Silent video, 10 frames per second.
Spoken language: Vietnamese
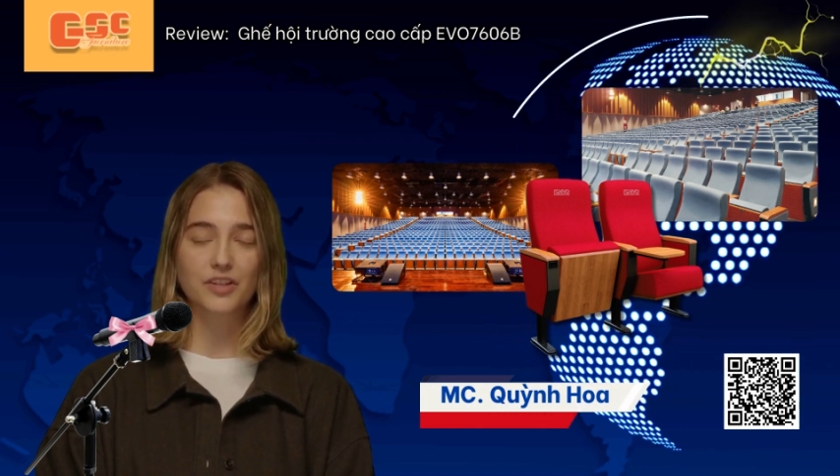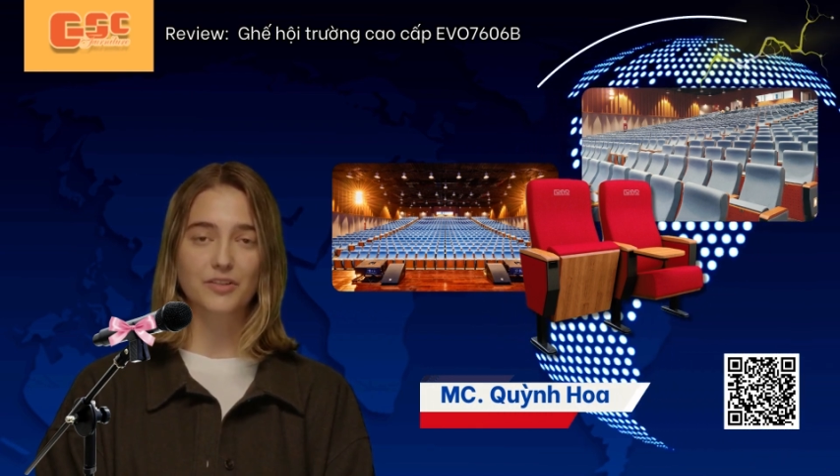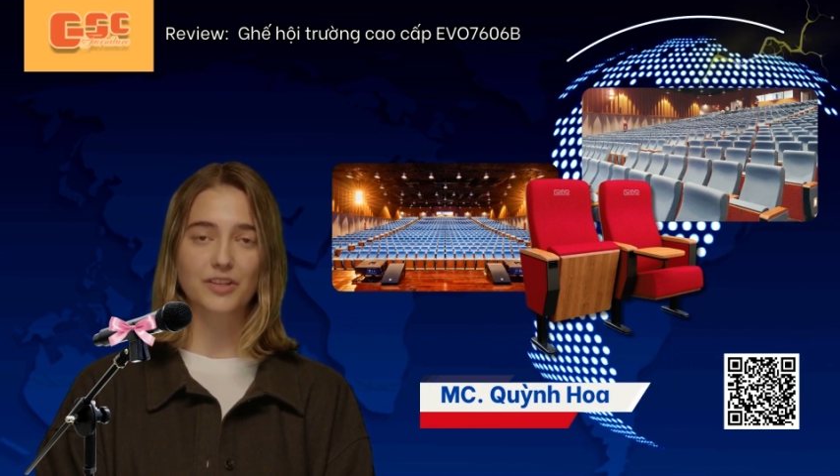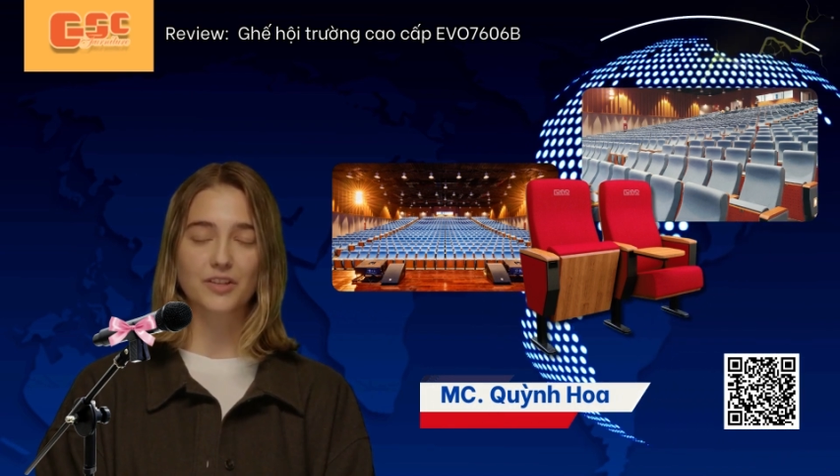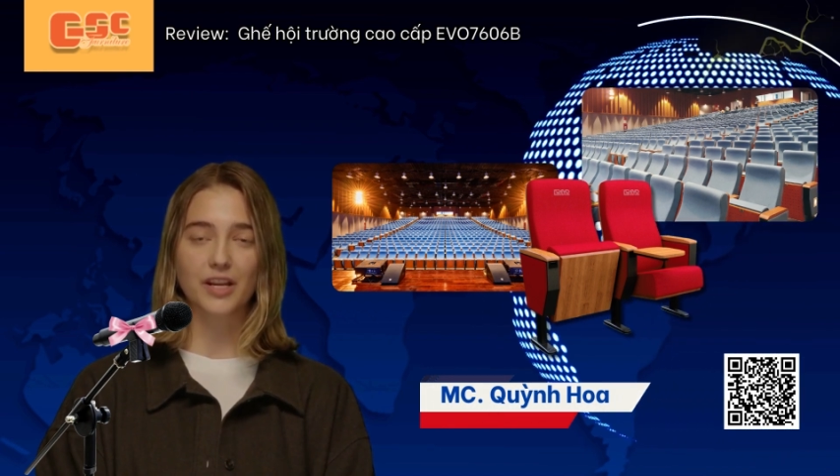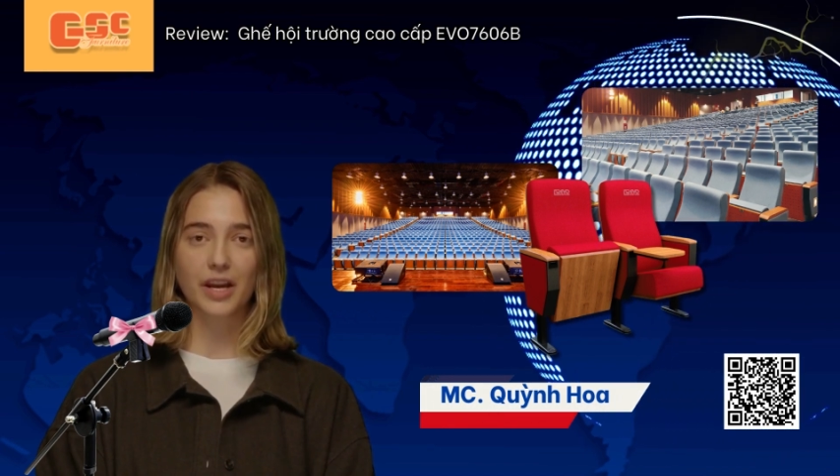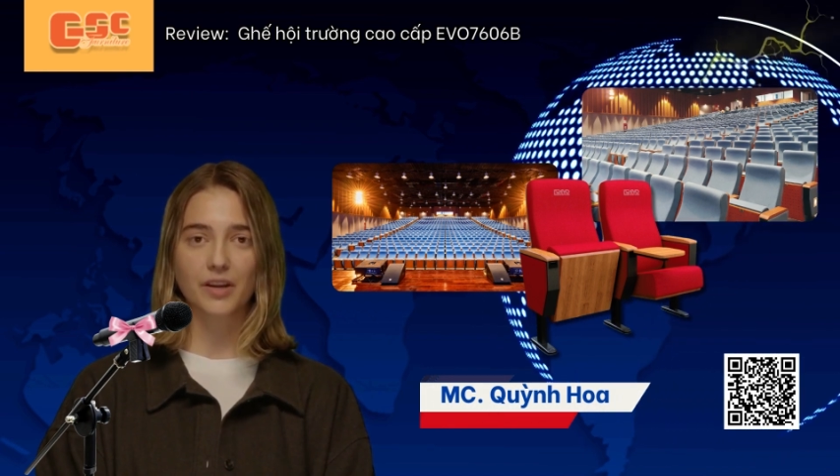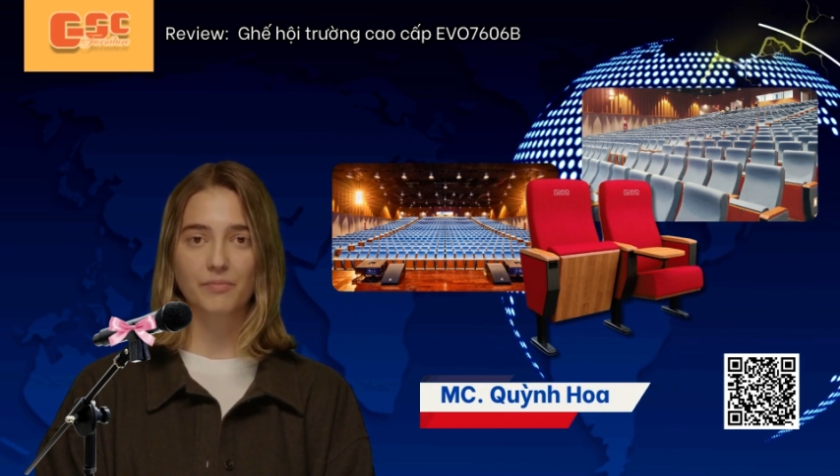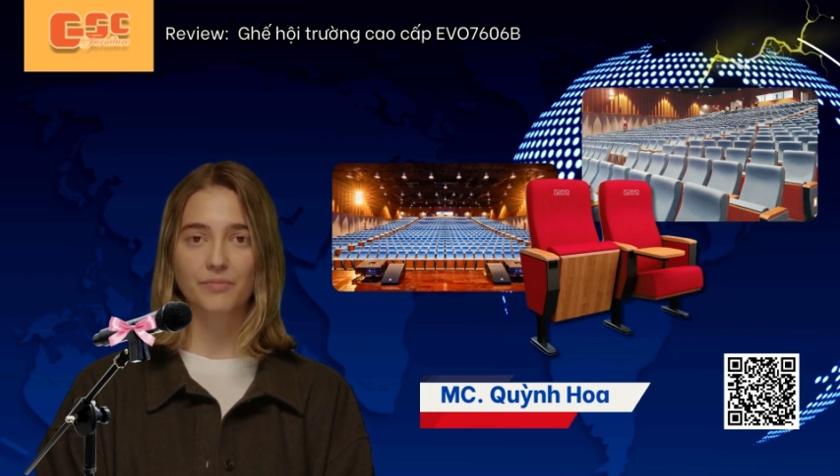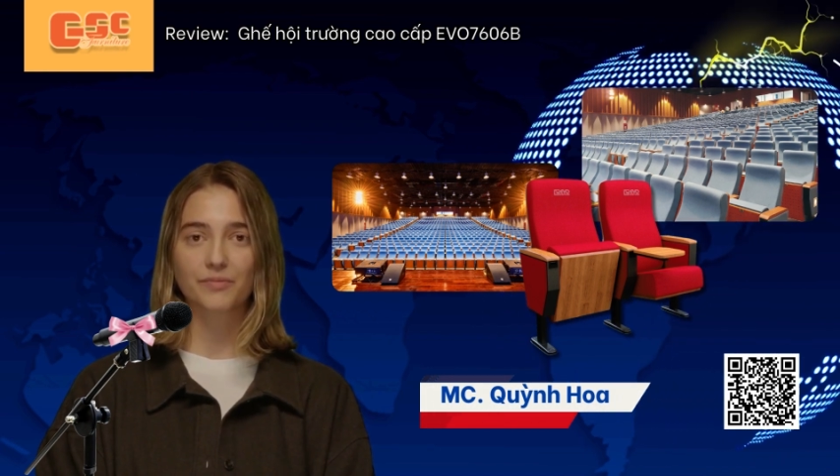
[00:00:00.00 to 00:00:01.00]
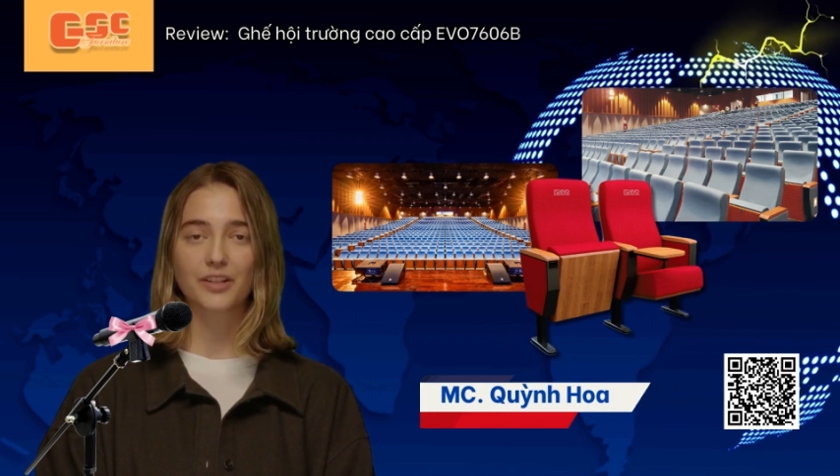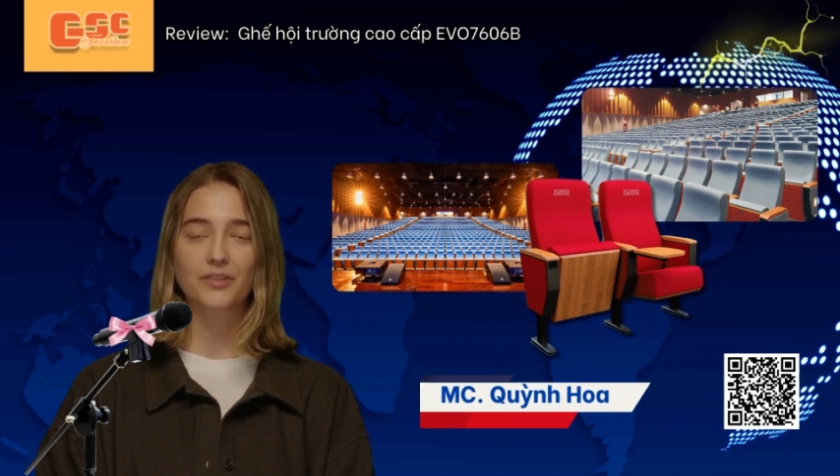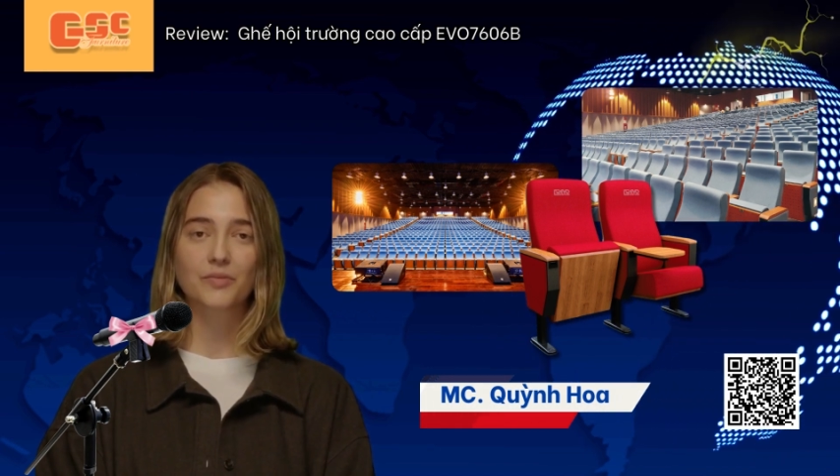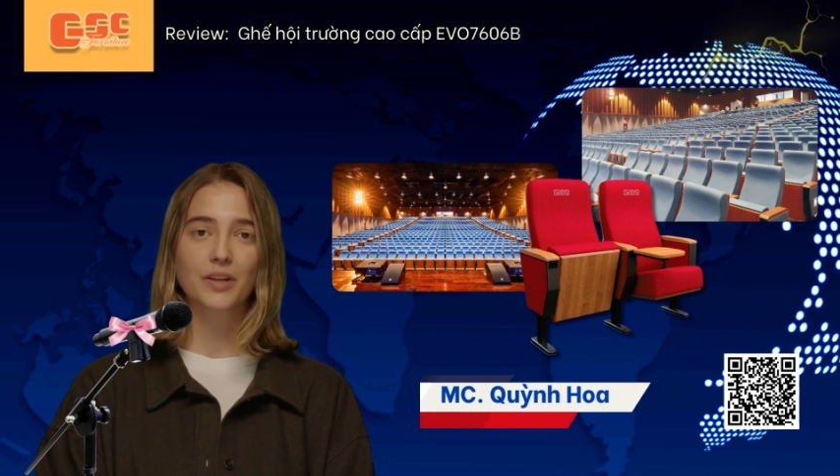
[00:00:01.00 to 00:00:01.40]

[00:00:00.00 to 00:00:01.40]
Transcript: Rất tự hào khi